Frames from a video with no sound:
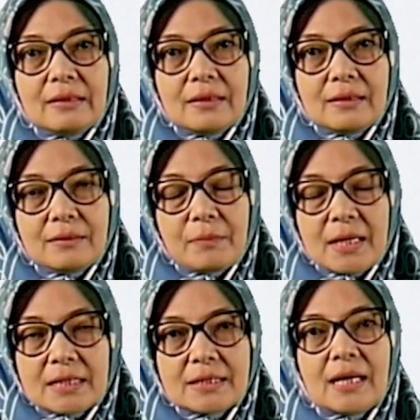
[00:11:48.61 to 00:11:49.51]
Eh,
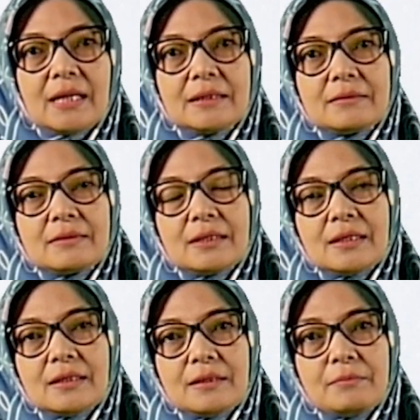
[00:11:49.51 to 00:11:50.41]
pada saat
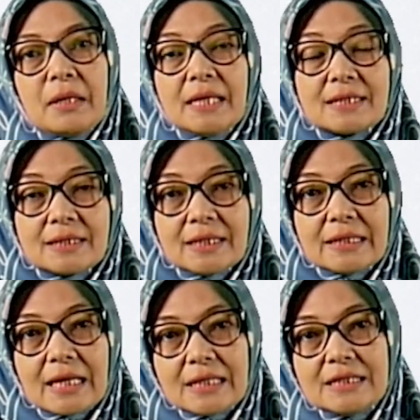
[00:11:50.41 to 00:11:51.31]
eh, mengisi
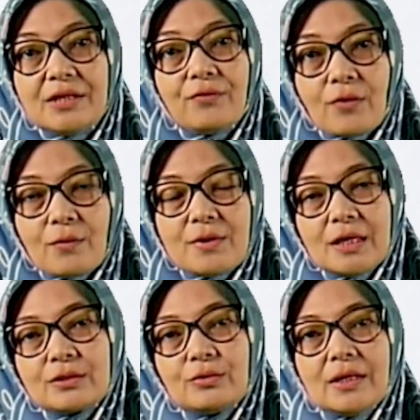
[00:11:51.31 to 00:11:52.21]
dari G-Form
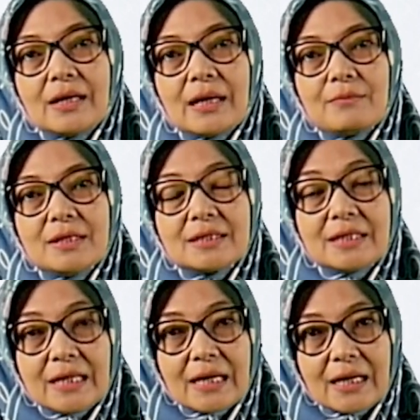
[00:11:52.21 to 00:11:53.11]
yang sudah kami
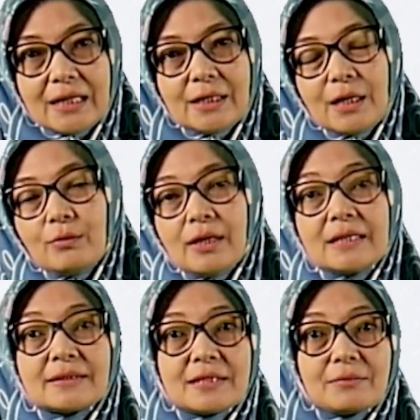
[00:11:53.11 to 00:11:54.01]
sediakan dari mulai
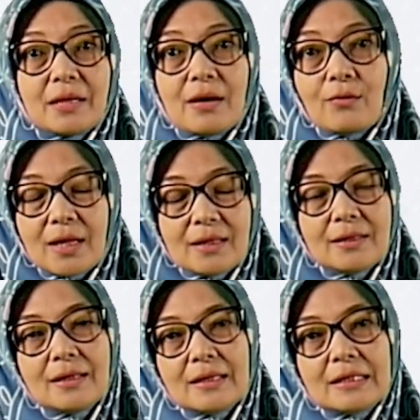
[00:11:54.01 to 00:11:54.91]
assessment awal
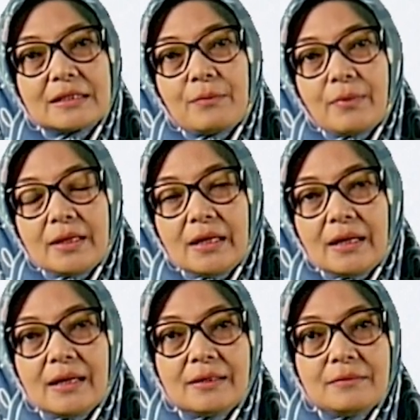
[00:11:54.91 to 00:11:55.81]
sampai
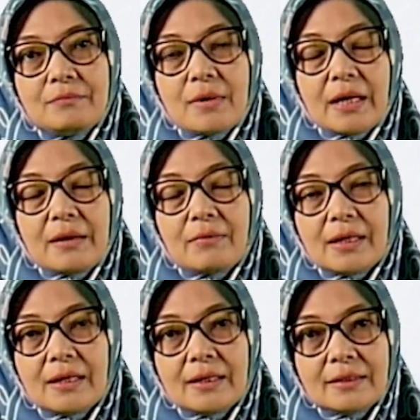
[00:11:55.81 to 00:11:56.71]
dengan
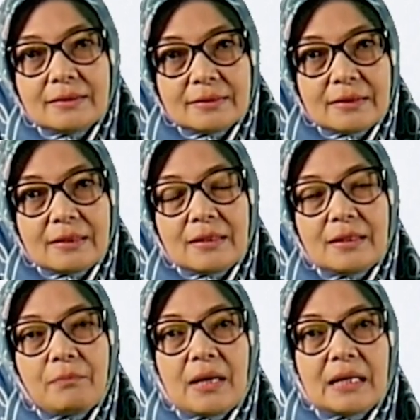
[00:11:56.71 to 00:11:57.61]
bagaimana
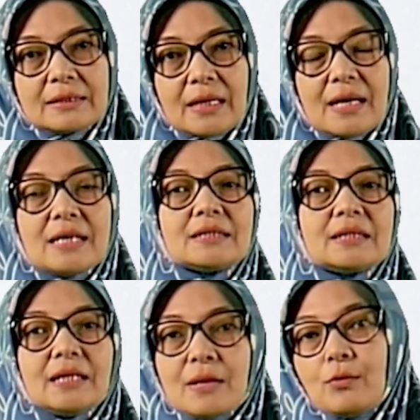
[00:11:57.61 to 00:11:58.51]
eh, pelaksanaan
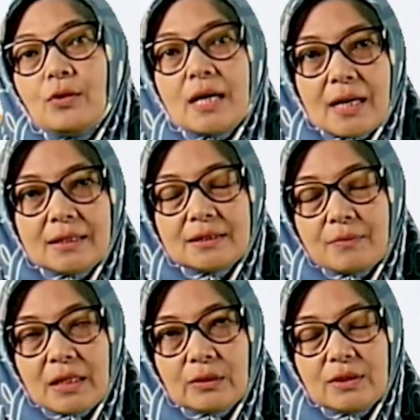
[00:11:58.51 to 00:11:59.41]
setelah menggunakan
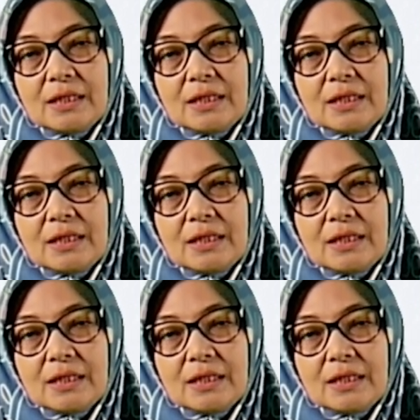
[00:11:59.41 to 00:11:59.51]
sepatu.